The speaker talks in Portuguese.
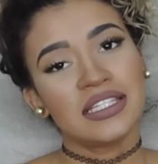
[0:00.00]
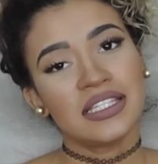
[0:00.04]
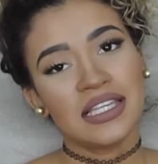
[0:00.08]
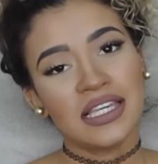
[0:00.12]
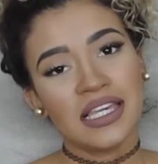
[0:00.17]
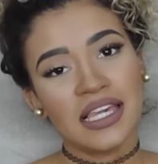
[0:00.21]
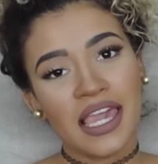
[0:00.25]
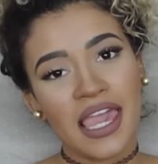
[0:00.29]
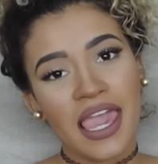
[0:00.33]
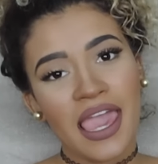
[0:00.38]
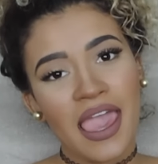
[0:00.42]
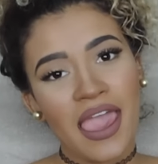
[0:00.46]

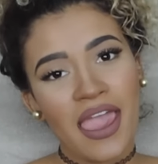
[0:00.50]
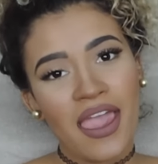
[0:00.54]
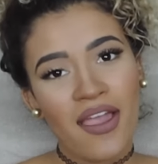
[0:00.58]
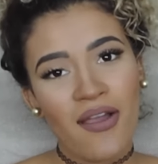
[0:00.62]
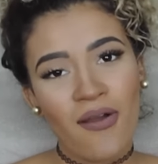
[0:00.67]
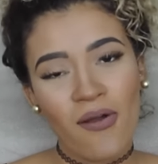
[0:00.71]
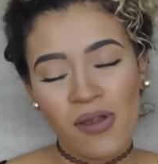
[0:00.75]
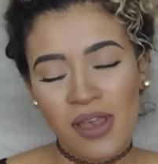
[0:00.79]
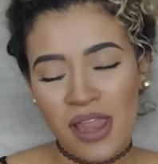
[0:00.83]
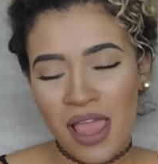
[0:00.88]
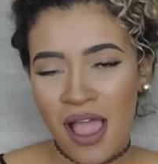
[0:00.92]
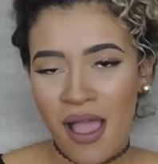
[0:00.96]
que
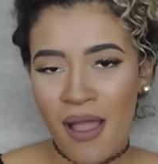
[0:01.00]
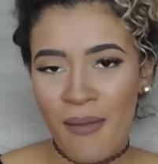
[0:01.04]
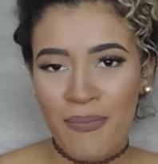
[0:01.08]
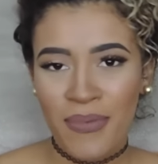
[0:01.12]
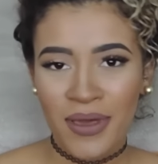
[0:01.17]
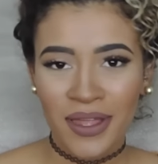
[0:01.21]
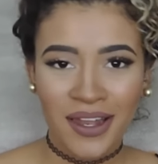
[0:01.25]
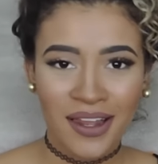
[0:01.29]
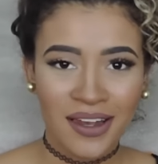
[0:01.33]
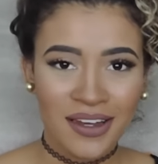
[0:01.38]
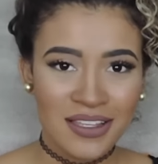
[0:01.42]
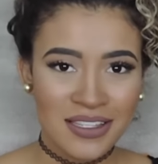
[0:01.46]
é
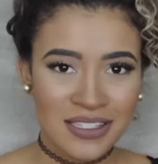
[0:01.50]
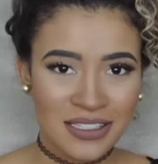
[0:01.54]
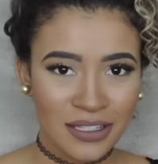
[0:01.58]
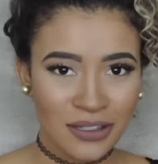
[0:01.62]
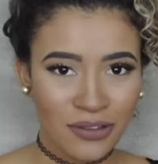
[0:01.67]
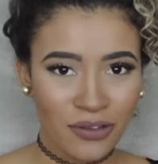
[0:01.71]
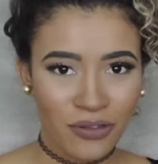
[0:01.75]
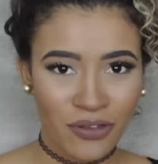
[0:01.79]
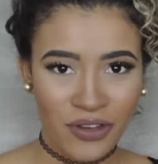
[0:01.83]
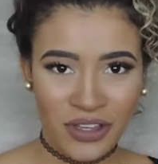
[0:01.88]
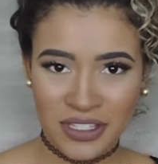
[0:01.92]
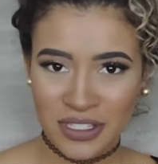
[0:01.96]
olhar pela
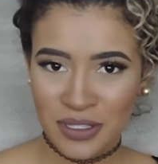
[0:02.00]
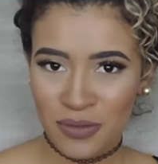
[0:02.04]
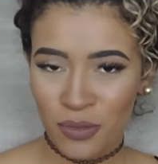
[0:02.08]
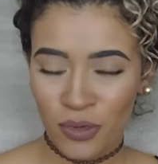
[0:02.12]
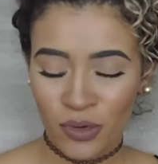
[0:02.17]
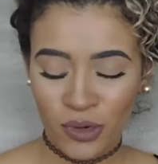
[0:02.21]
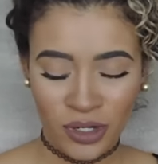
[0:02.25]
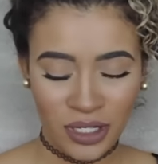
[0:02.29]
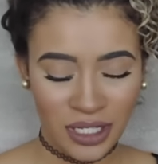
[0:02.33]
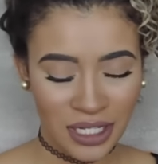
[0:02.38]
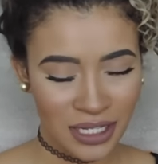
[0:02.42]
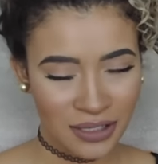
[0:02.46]
lista do
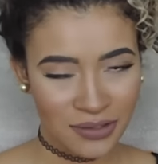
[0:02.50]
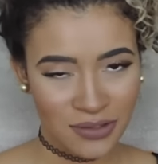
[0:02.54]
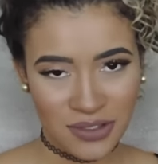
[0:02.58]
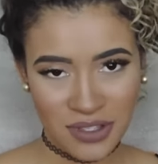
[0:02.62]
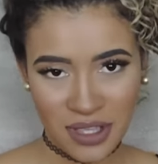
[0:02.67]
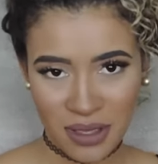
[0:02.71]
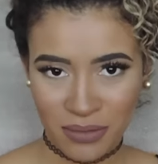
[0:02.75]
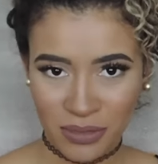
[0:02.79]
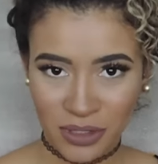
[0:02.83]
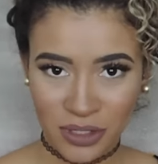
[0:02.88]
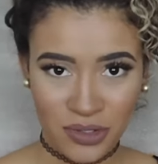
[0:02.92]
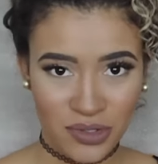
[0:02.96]
Facebook lá
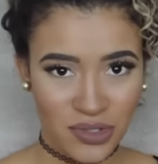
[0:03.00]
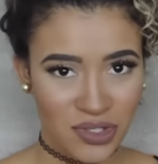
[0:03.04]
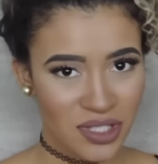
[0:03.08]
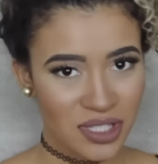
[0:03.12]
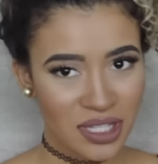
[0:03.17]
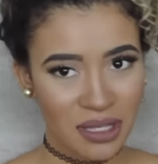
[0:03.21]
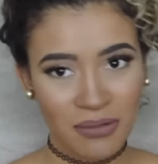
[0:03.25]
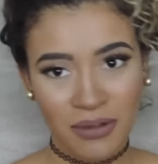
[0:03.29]
dos amigos,